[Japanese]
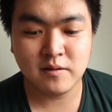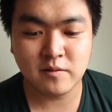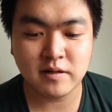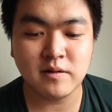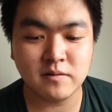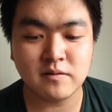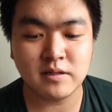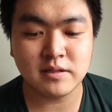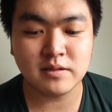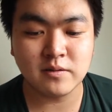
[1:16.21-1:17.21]
これは本当
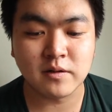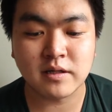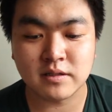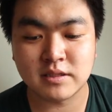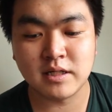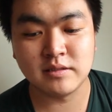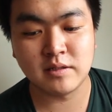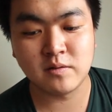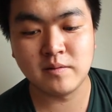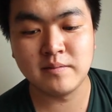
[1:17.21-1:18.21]
に大きく違う
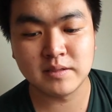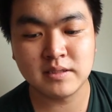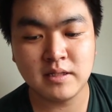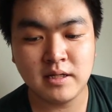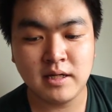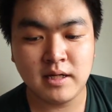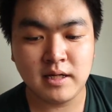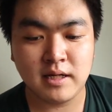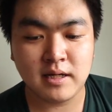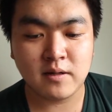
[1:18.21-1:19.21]
なと思います、
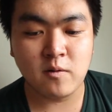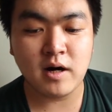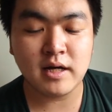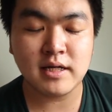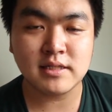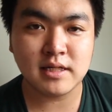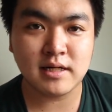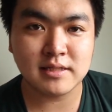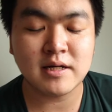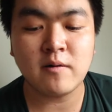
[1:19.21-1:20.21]
えー、ご飯屋さ
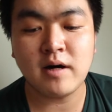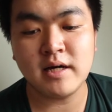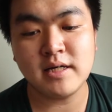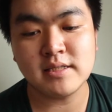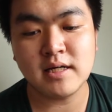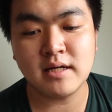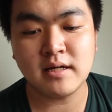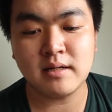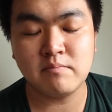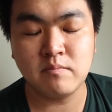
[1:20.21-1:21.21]
ん、朝ごはん屋さ
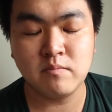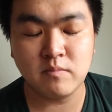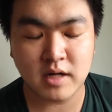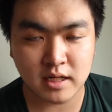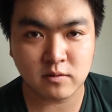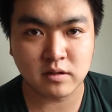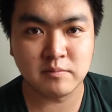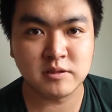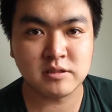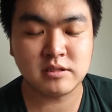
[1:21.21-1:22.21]
んがとて
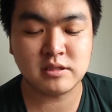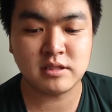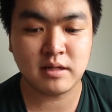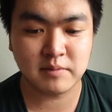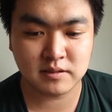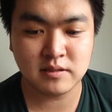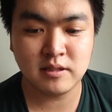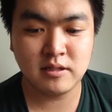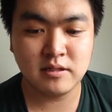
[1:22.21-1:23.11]
も充実しています。